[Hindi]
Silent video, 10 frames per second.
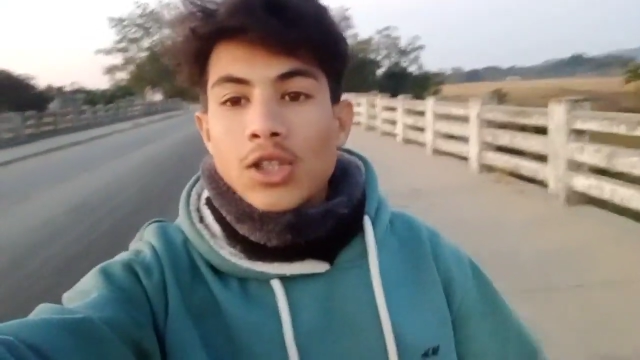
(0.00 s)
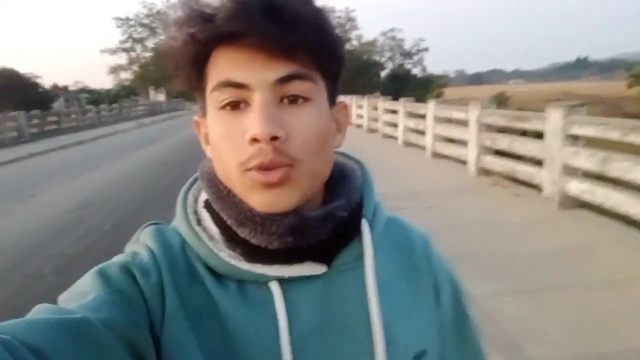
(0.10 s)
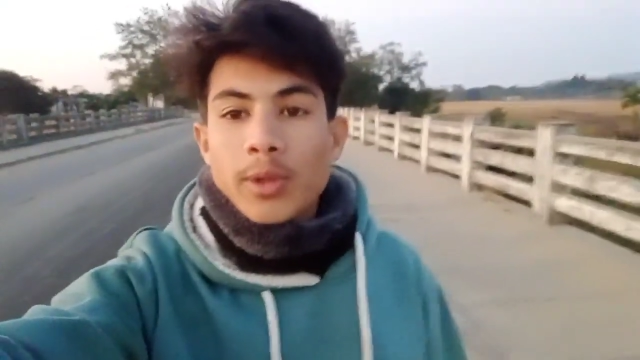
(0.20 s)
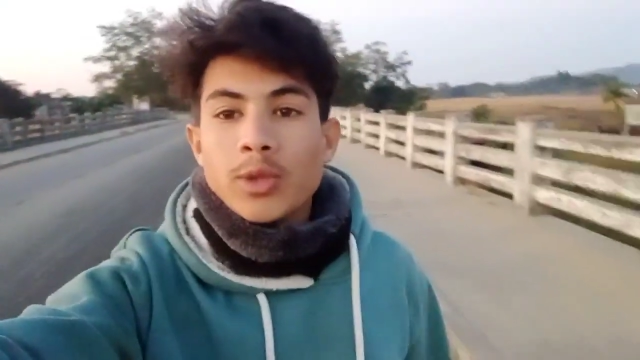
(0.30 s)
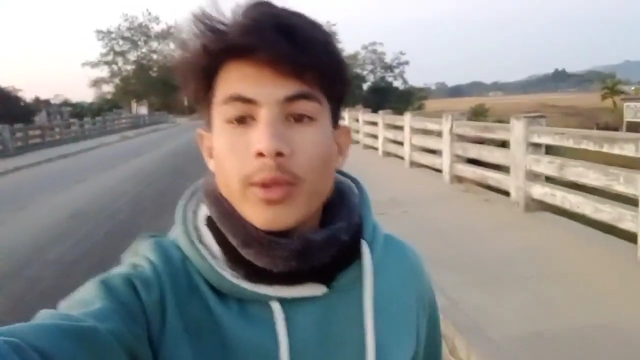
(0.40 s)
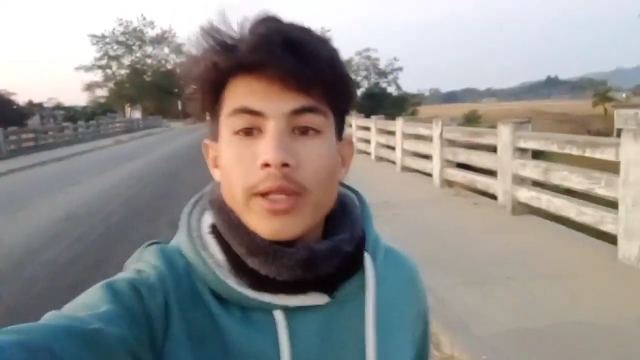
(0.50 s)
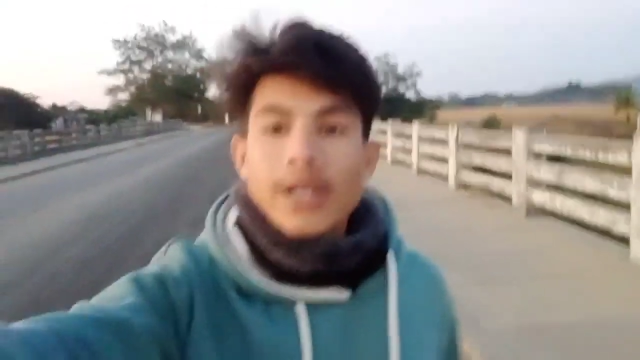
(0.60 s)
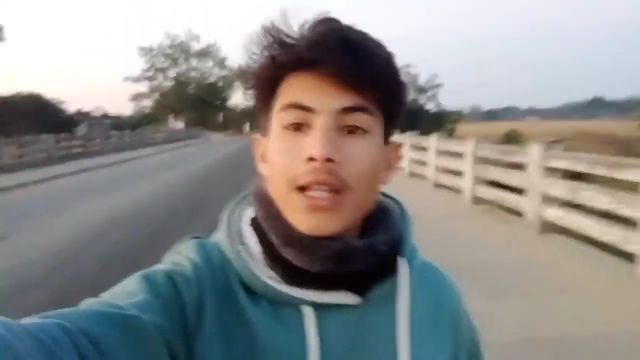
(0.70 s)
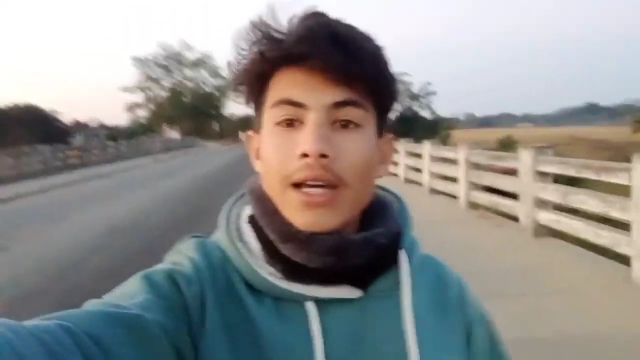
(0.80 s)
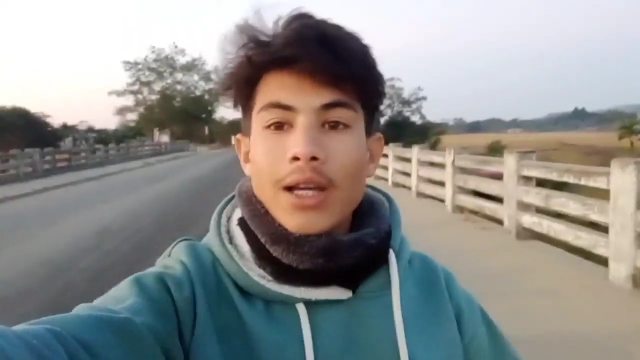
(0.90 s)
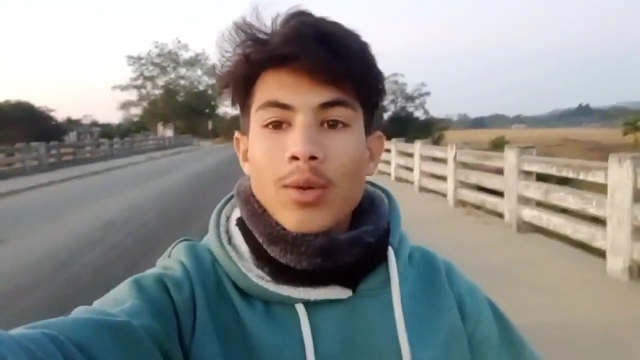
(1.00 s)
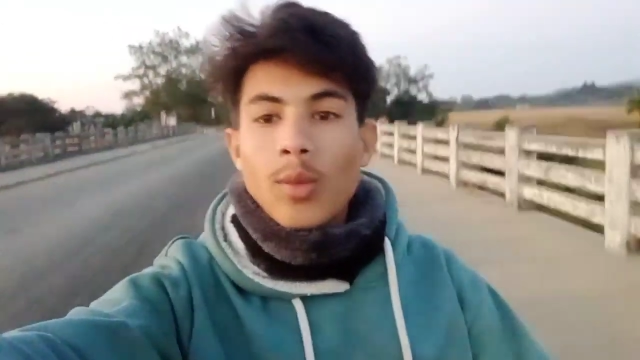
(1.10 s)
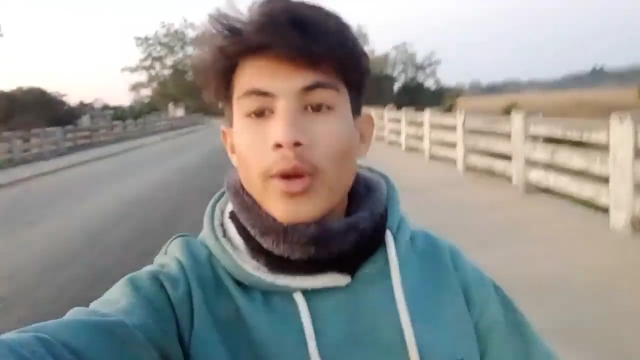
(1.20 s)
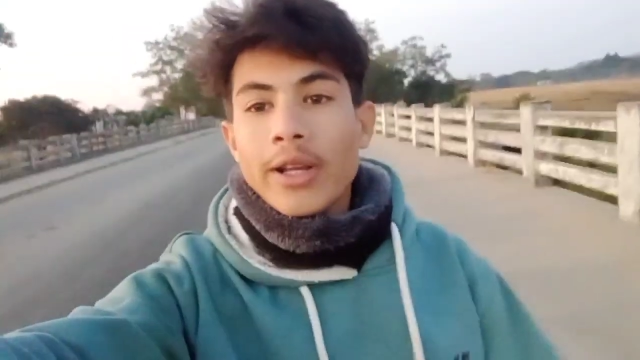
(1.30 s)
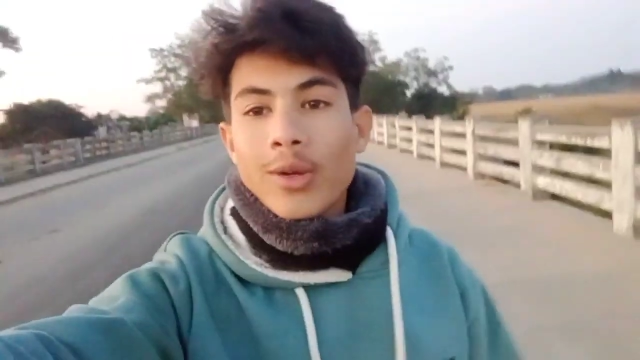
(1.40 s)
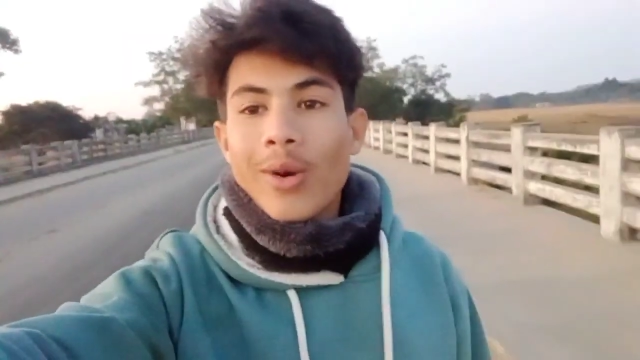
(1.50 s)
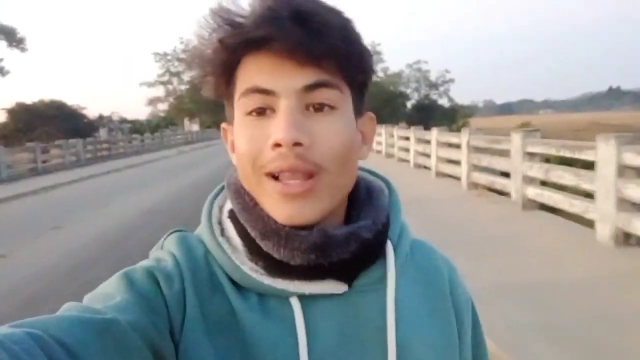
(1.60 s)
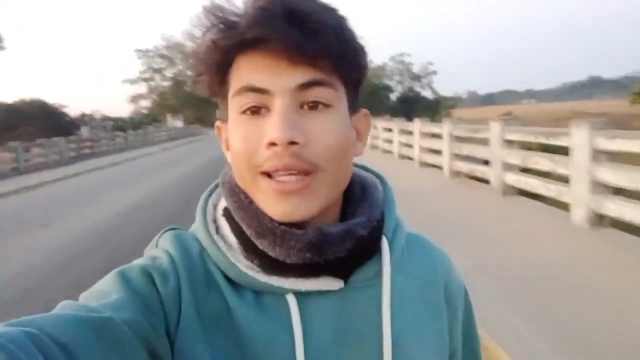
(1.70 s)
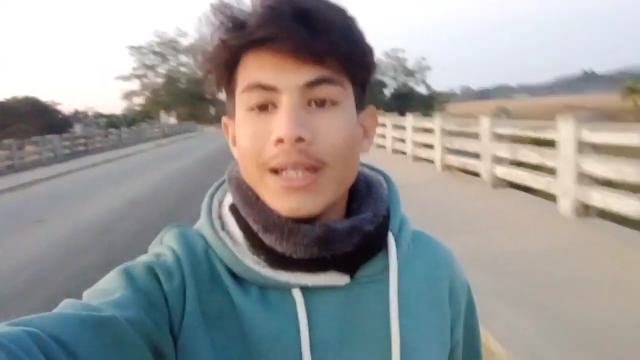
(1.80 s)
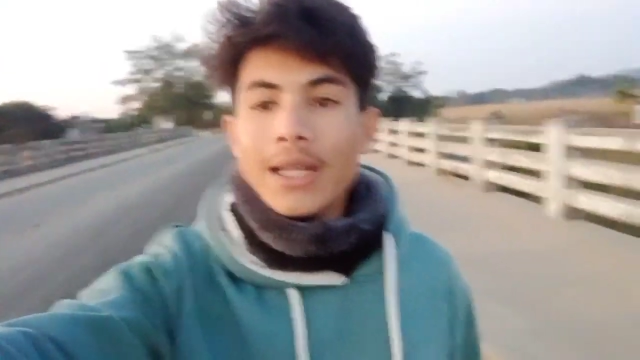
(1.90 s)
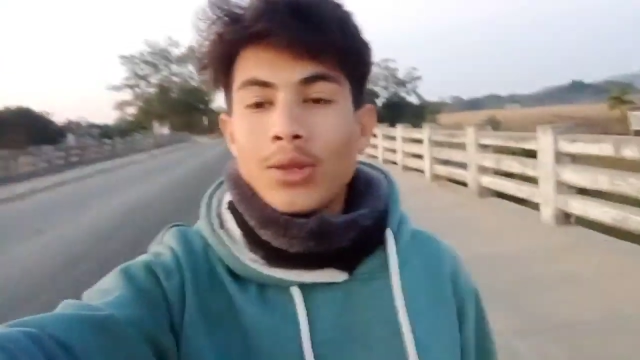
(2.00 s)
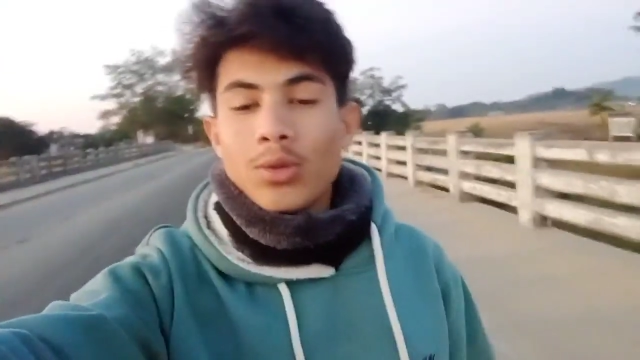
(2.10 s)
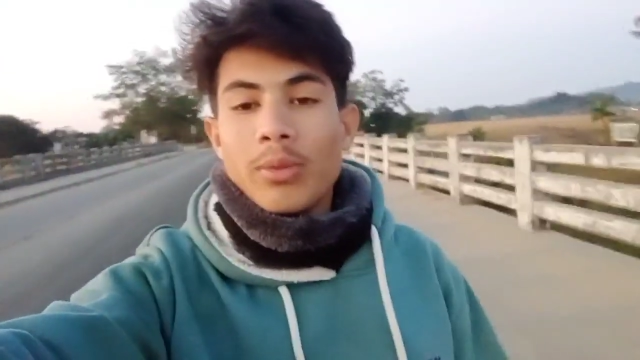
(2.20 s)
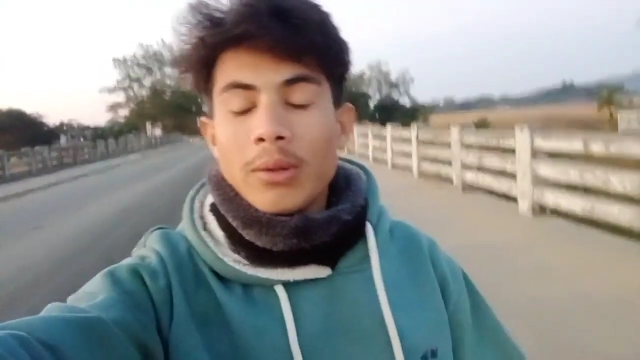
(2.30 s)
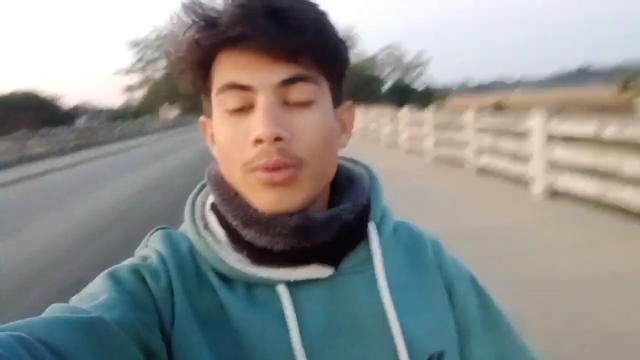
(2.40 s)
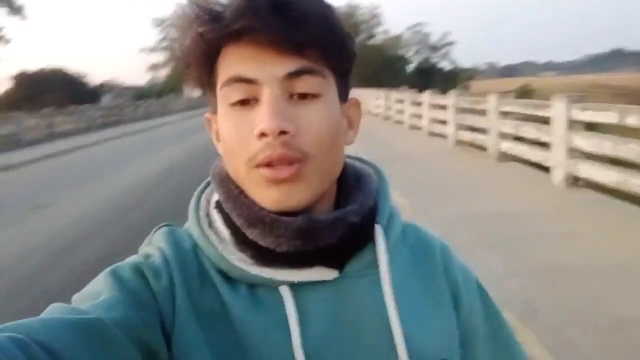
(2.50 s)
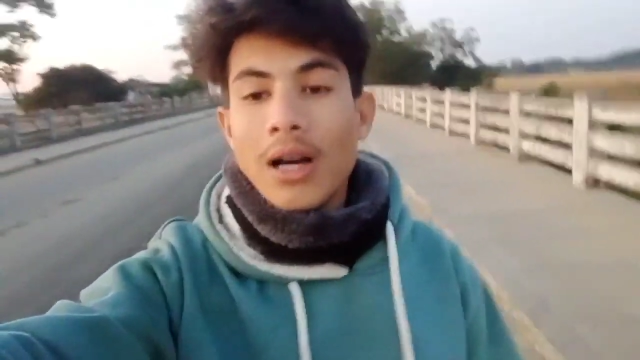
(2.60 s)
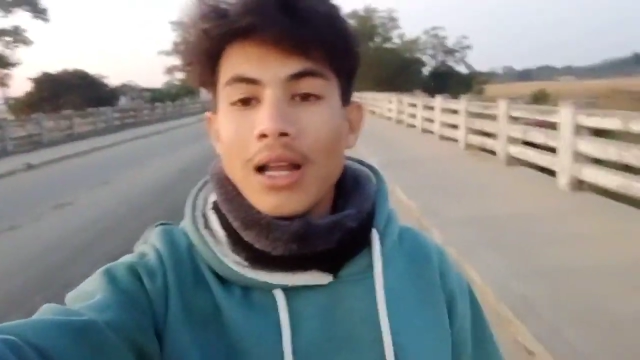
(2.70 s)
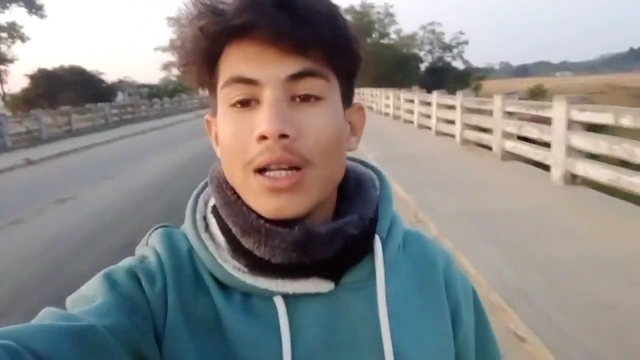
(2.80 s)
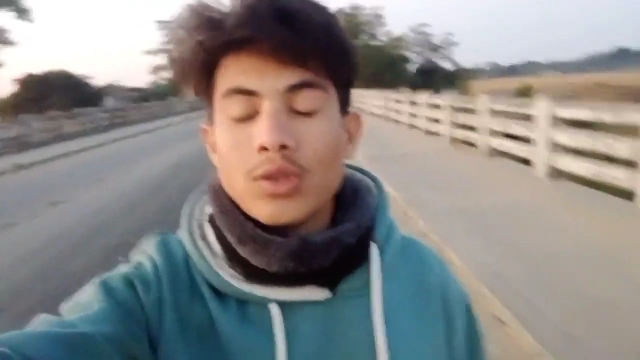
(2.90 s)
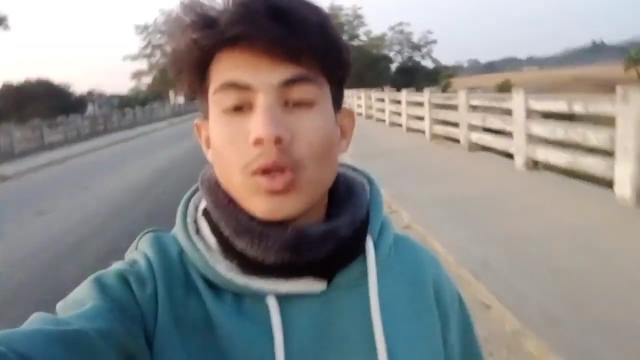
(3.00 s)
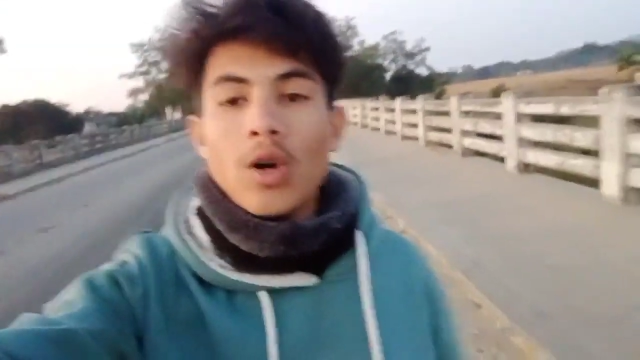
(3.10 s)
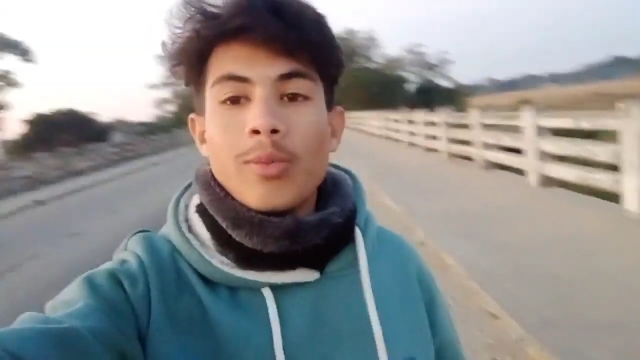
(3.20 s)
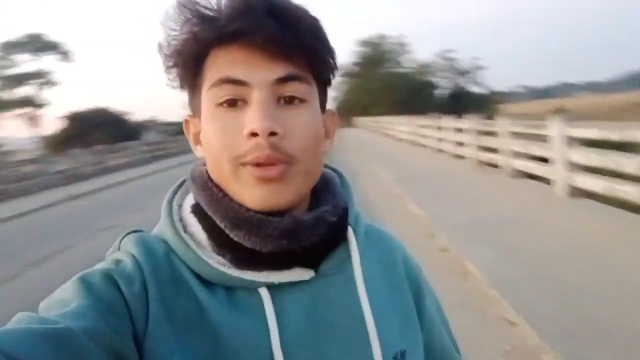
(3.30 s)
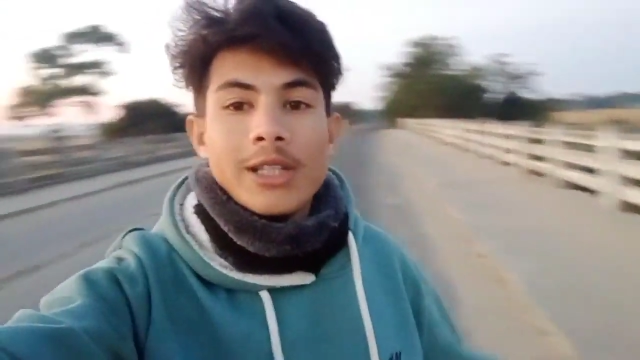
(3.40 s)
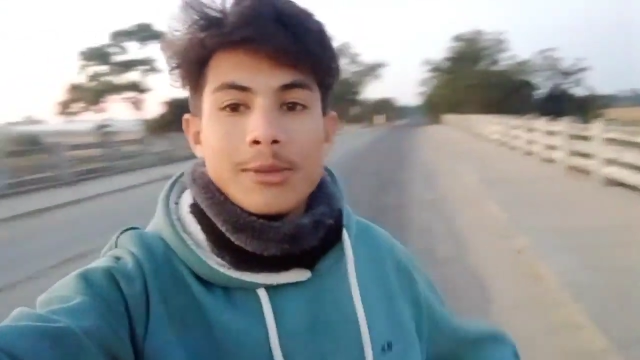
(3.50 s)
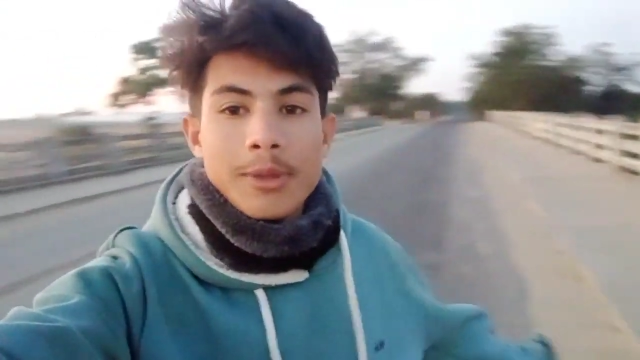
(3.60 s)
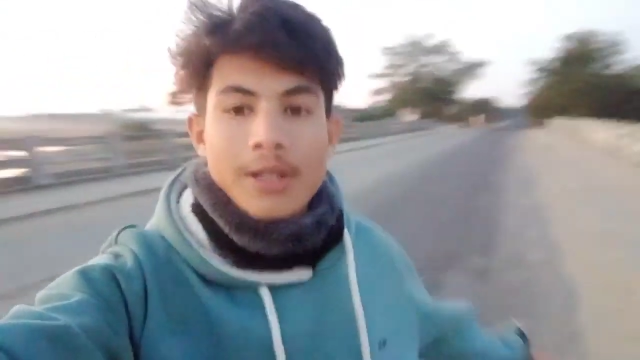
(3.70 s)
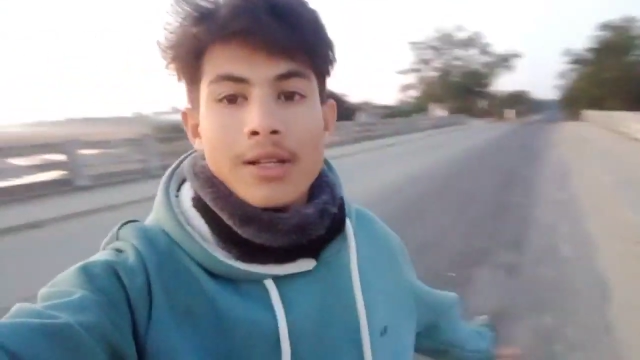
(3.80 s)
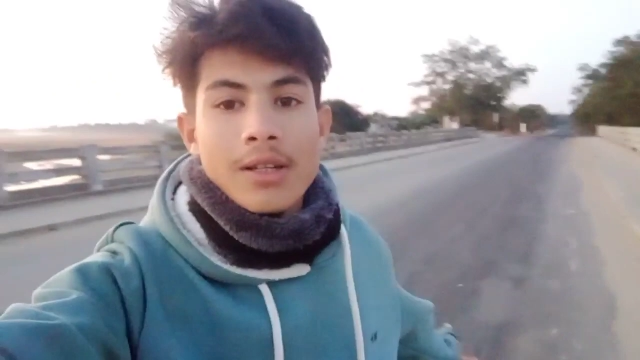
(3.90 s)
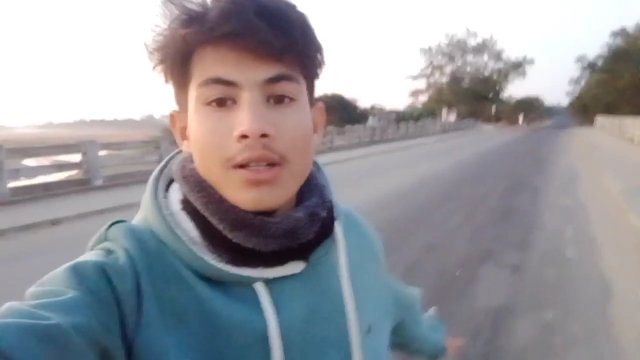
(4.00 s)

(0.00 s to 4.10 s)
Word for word: सुबह सुबह निकल आया हूँ मॉर्निंग वॉक के लिए तो मैं भी फिलहाल आ चुका हूँ ब्रिज पर